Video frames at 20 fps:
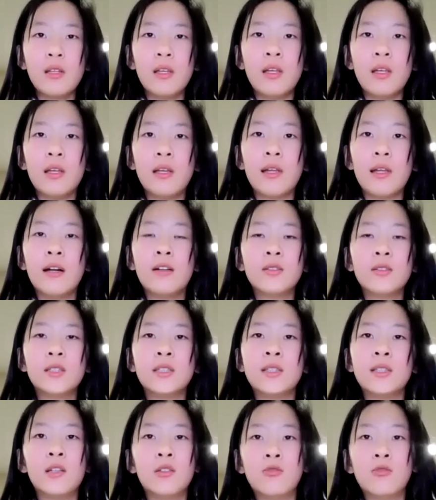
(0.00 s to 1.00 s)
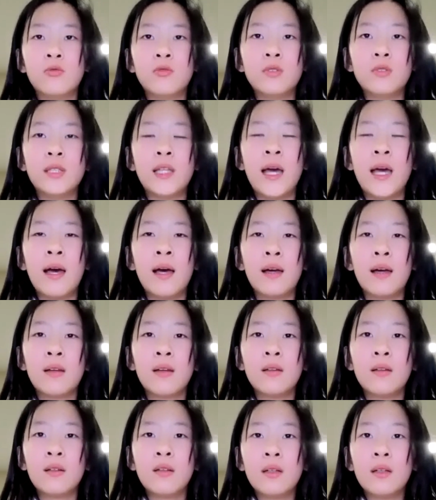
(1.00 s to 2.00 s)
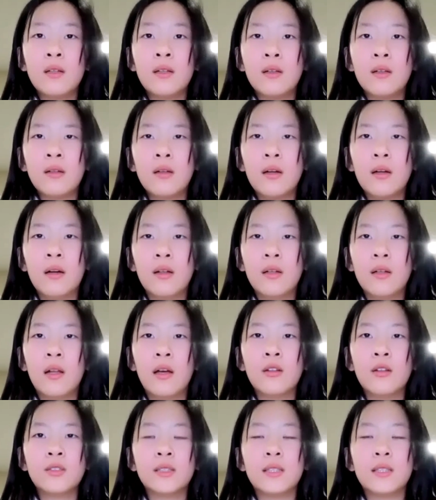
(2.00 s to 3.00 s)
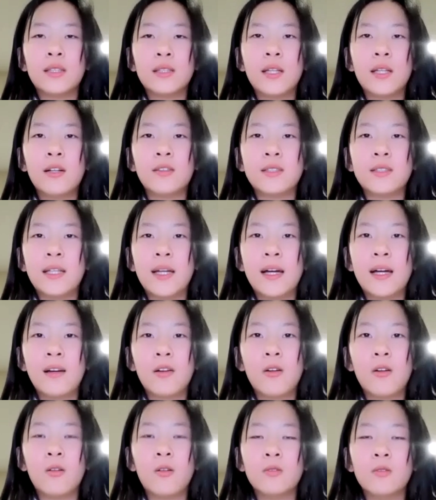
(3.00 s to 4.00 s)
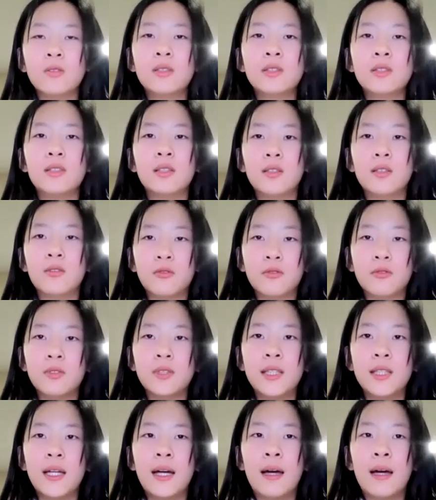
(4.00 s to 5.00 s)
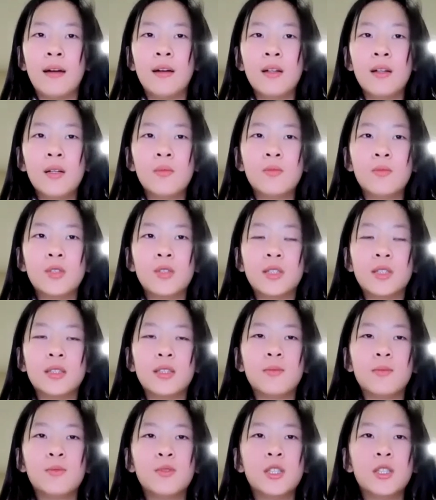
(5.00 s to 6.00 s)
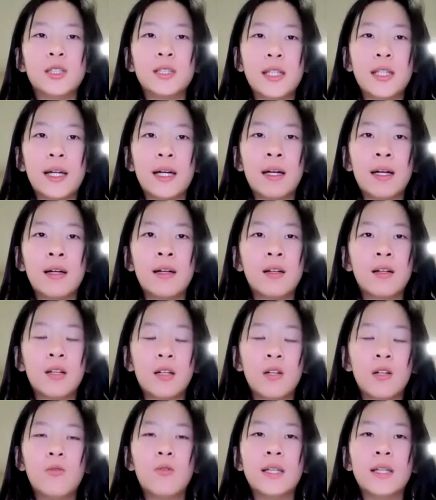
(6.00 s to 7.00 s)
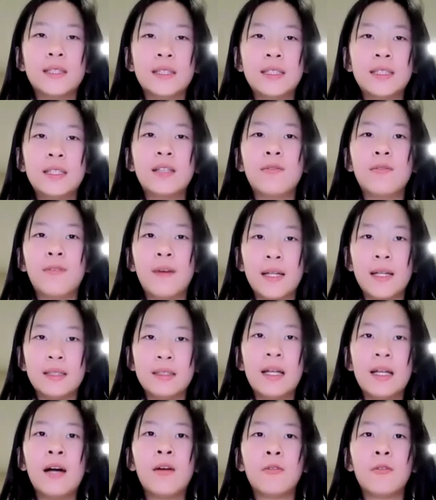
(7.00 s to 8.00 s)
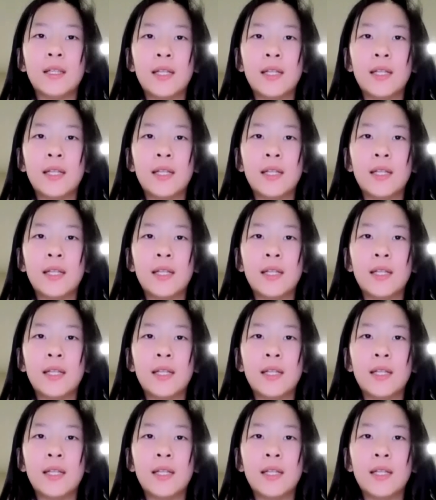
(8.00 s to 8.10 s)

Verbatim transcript: 以老子的儒家，呃，老子的道家，孔子的儒家，墨子的墨家。和晚期的法家